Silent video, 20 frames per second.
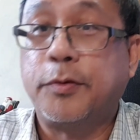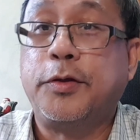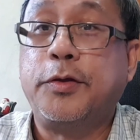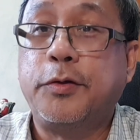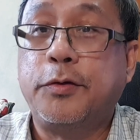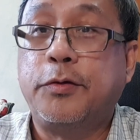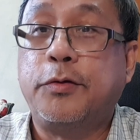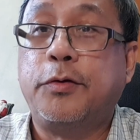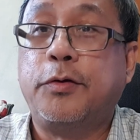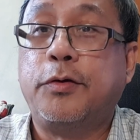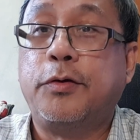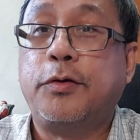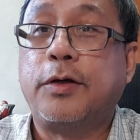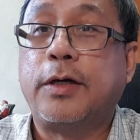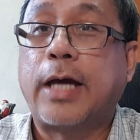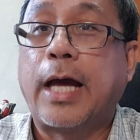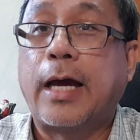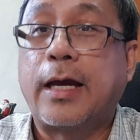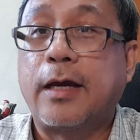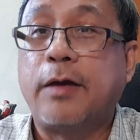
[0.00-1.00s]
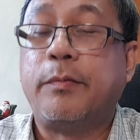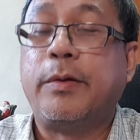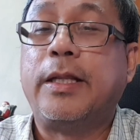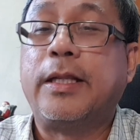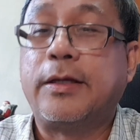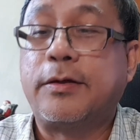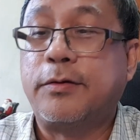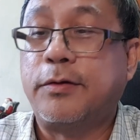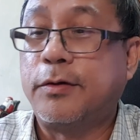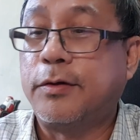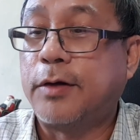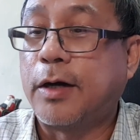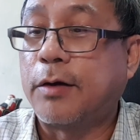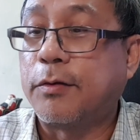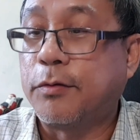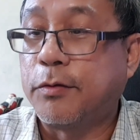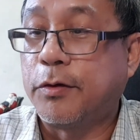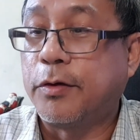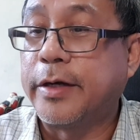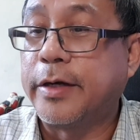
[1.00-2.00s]
po yung gagawin ko
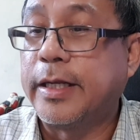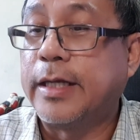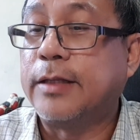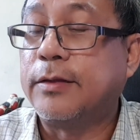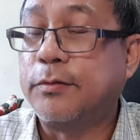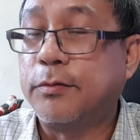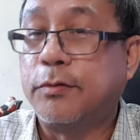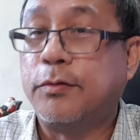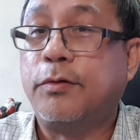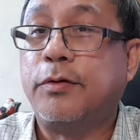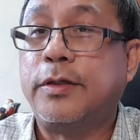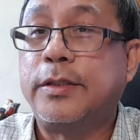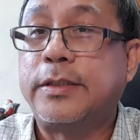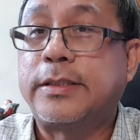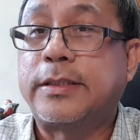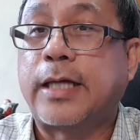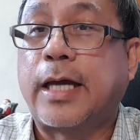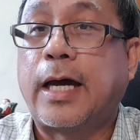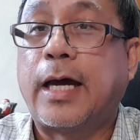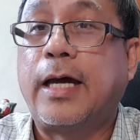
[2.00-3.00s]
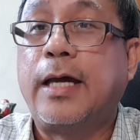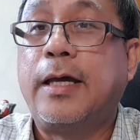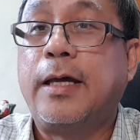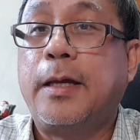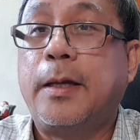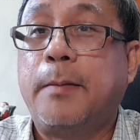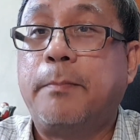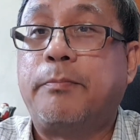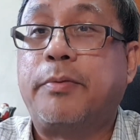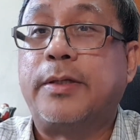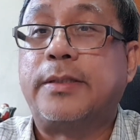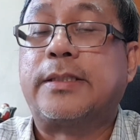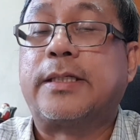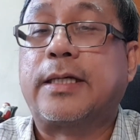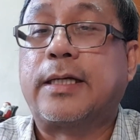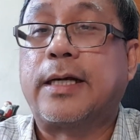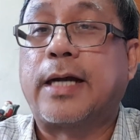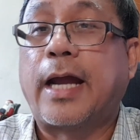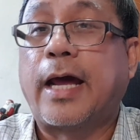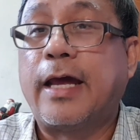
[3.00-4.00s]
according doon sa
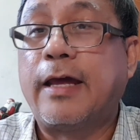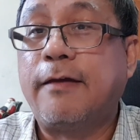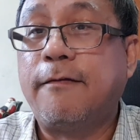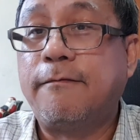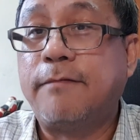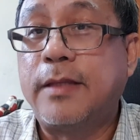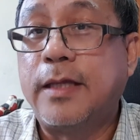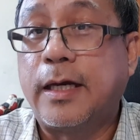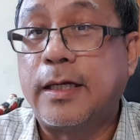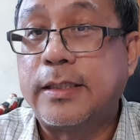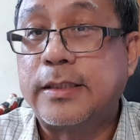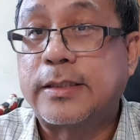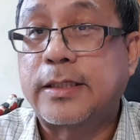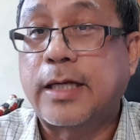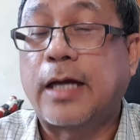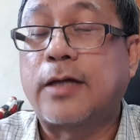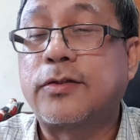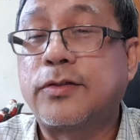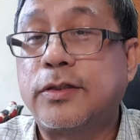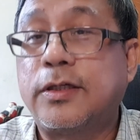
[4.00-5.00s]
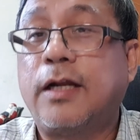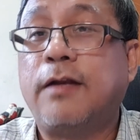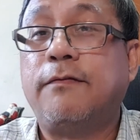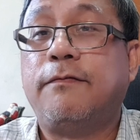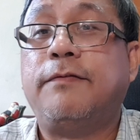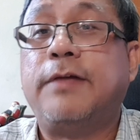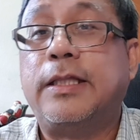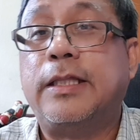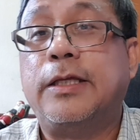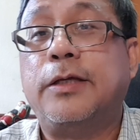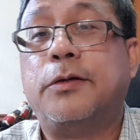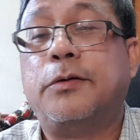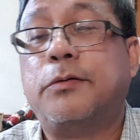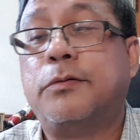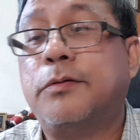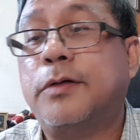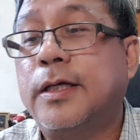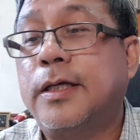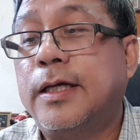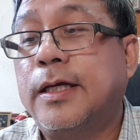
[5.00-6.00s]
prescribed instructional
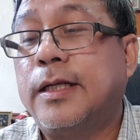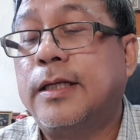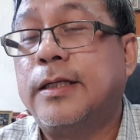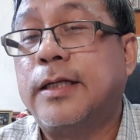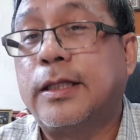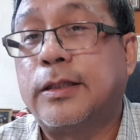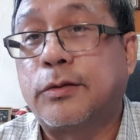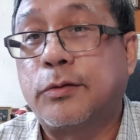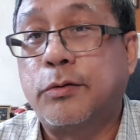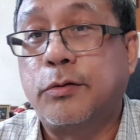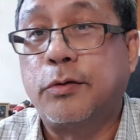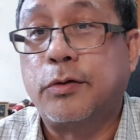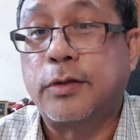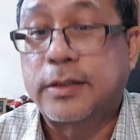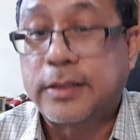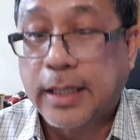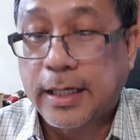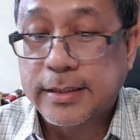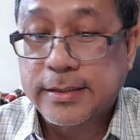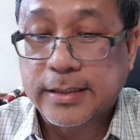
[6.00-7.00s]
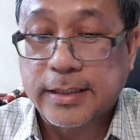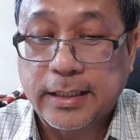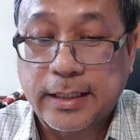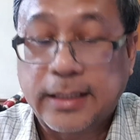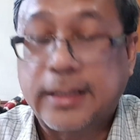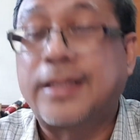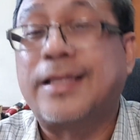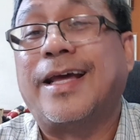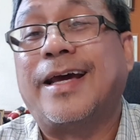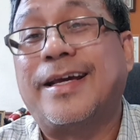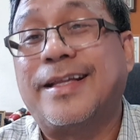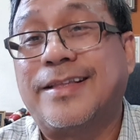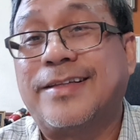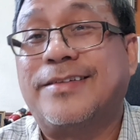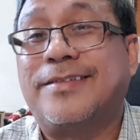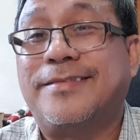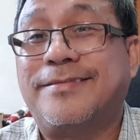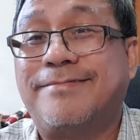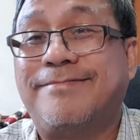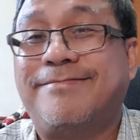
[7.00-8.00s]
video nitong test kit na
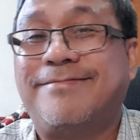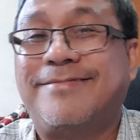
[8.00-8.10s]
ito.